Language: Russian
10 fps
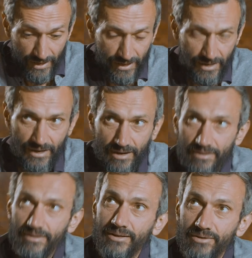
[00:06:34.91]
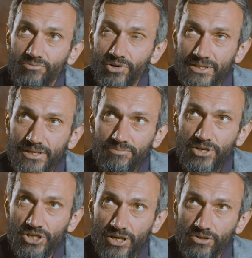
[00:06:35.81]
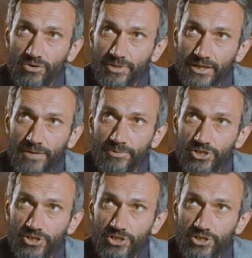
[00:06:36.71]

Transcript: А, мой сын Мишка, которому тогда